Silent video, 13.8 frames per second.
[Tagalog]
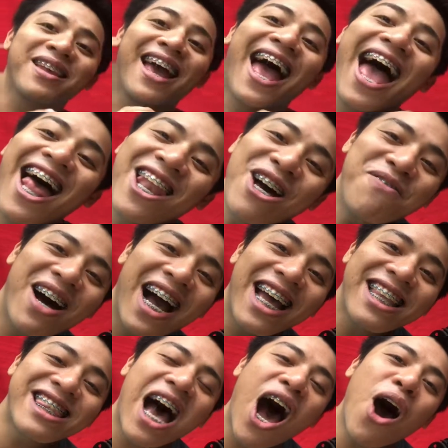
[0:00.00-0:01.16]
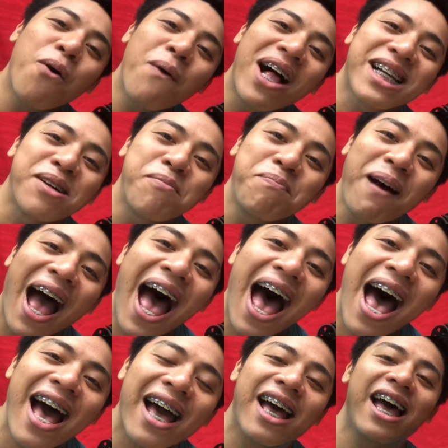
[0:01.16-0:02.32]
Hello mga tao! Welcome
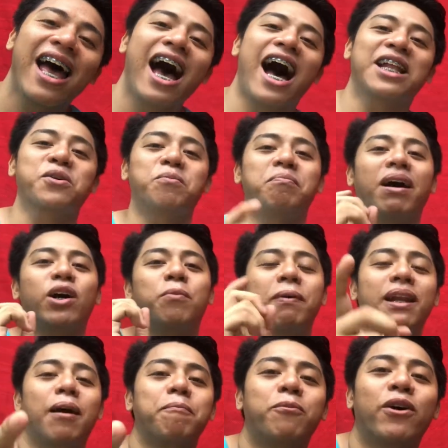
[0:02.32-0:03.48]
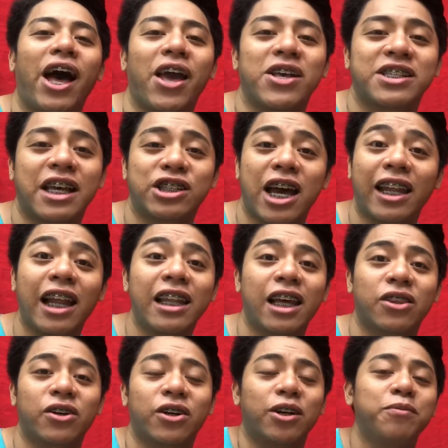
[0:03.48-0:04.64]
back! At kung bago pa lang po kayo sa channel na
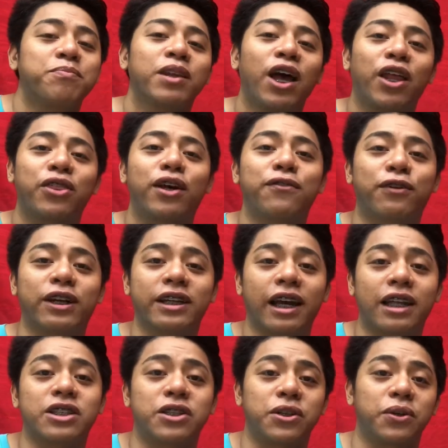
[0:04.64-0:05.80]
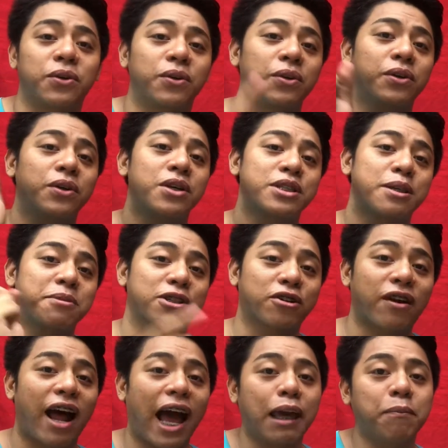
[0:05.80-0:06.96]
to, don't forget to
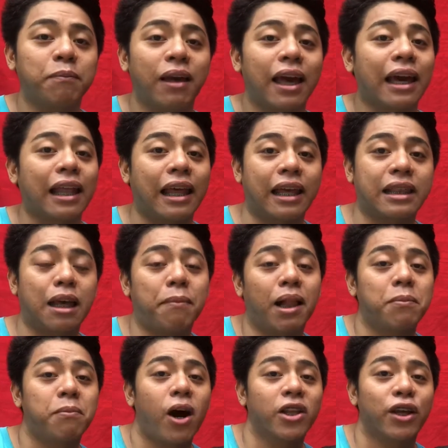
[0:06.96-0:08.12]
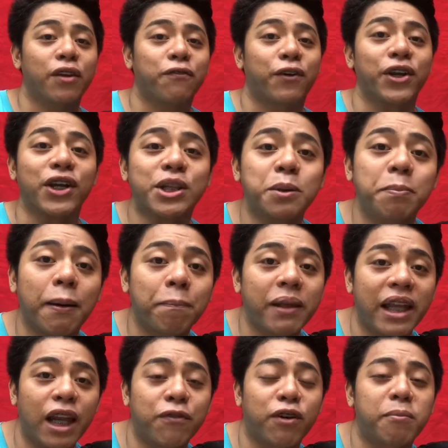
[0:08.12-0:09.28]
subscribe, click the bell button for you to be
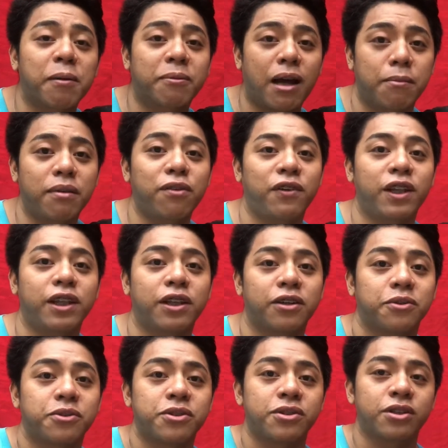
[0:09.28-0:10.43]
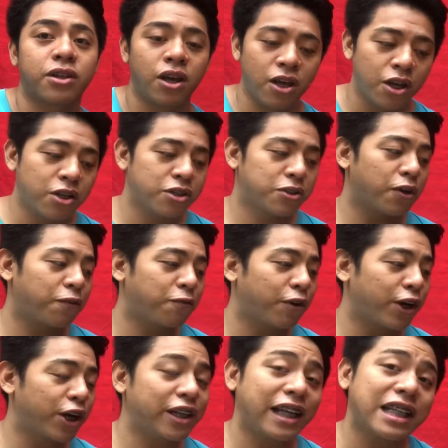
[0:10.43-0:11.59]
updated for my upcoming videos. So
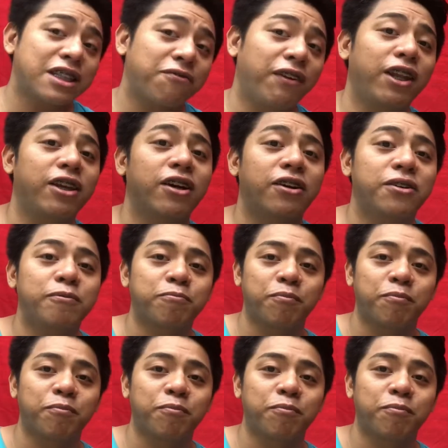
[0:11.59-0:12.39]
for this video,